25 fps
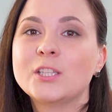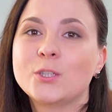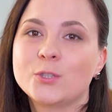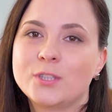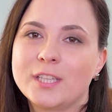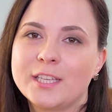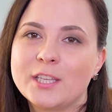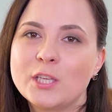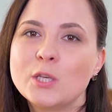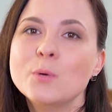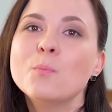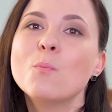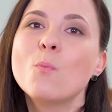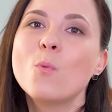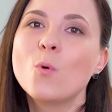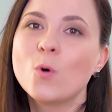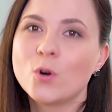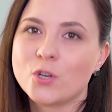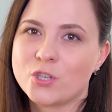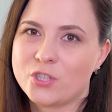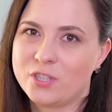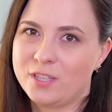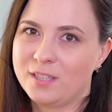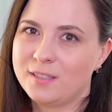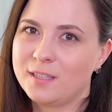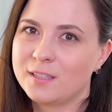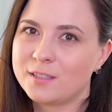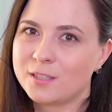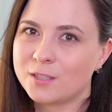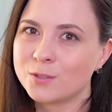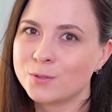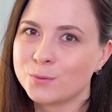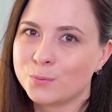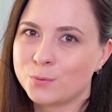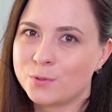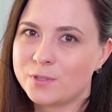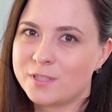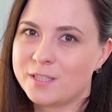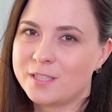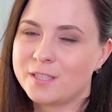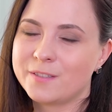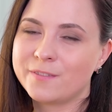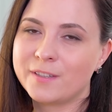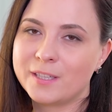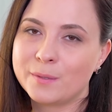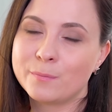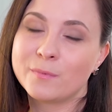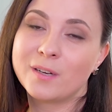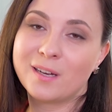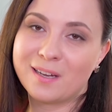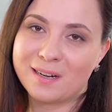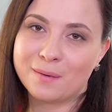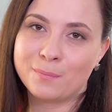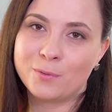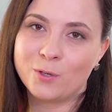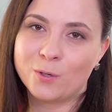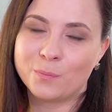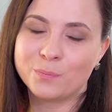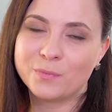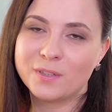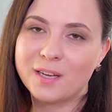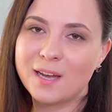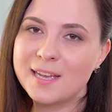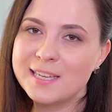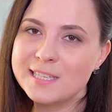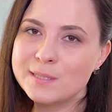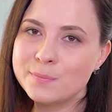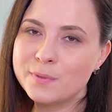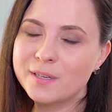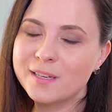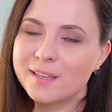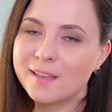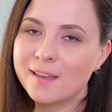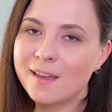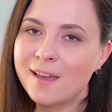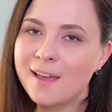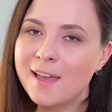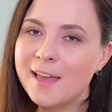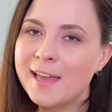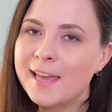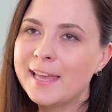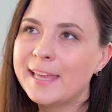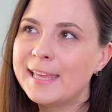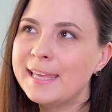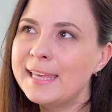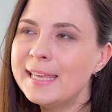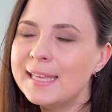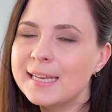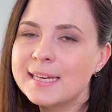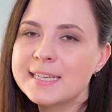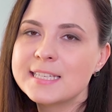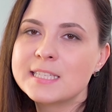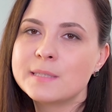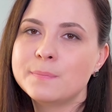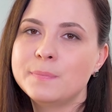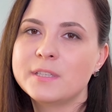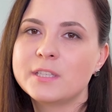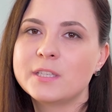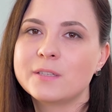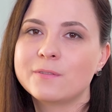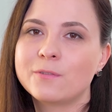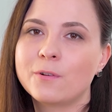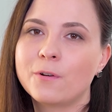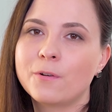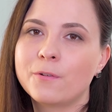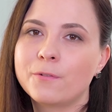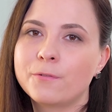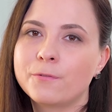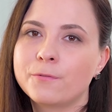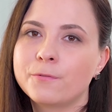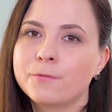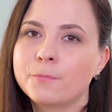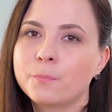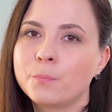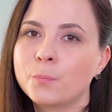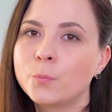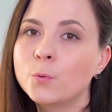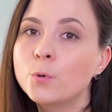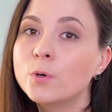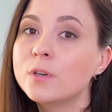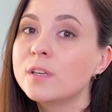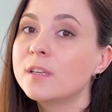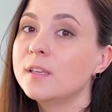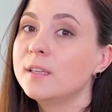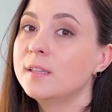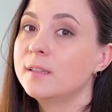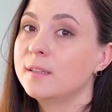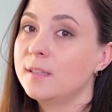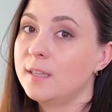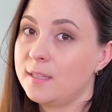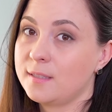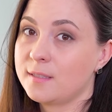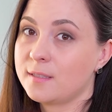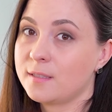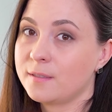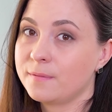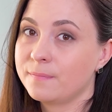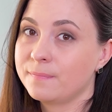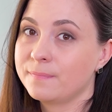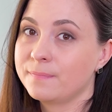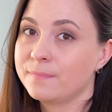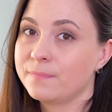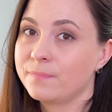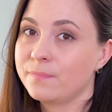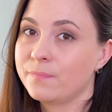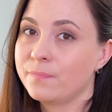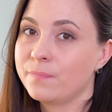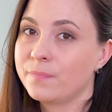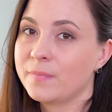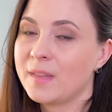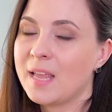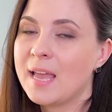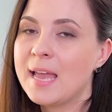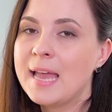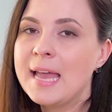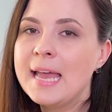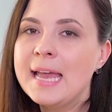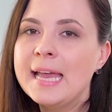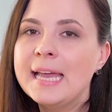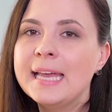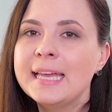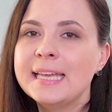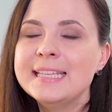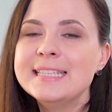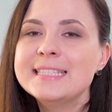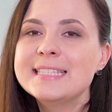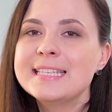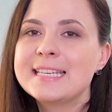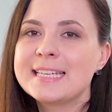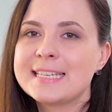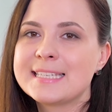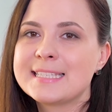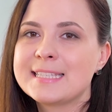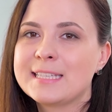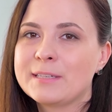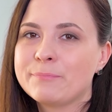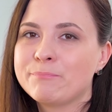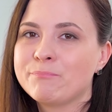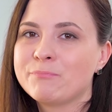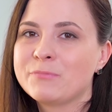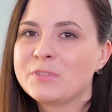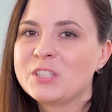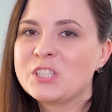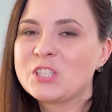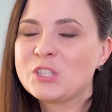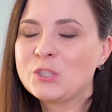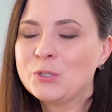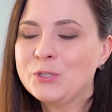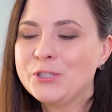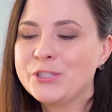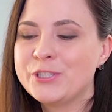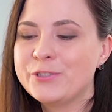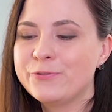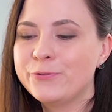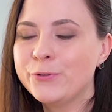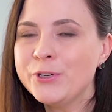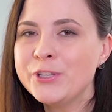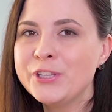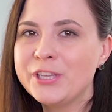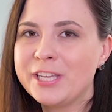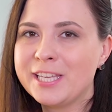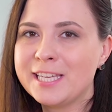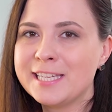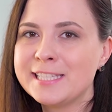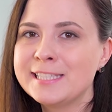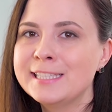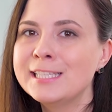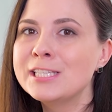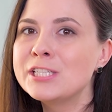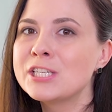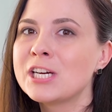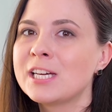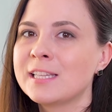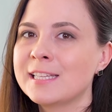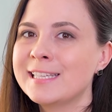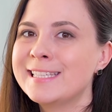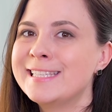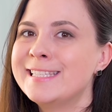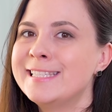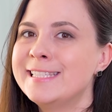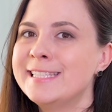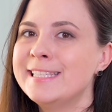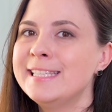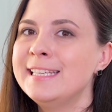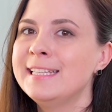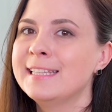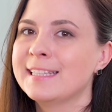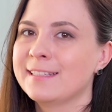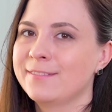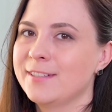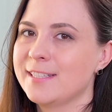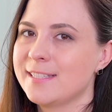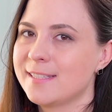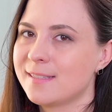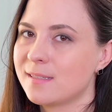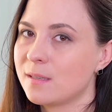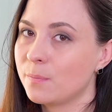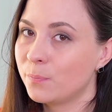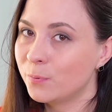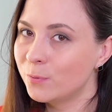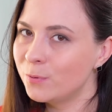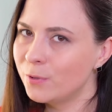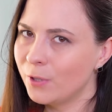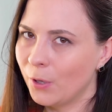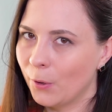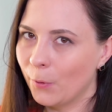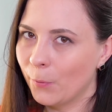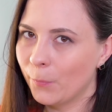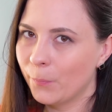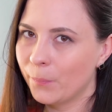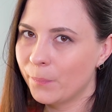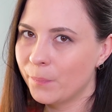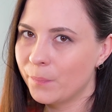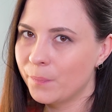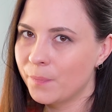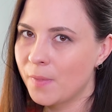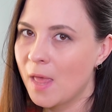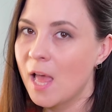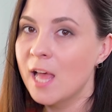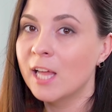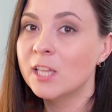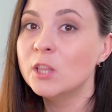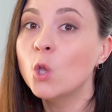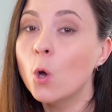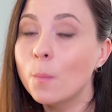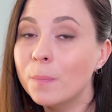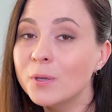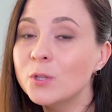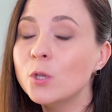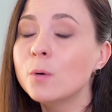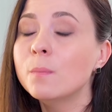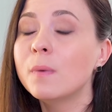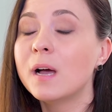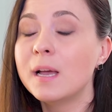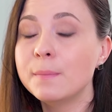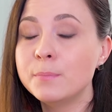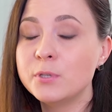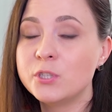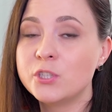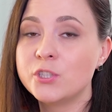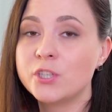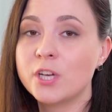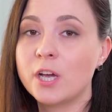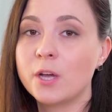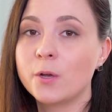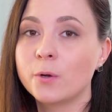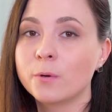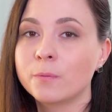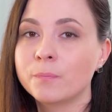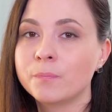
то таким можно наткнуться своим кораблем на айсберге и разбить его в пух и треск. Интересно, что сегодня я сначала сильно вас запутаю, но потом обещаю,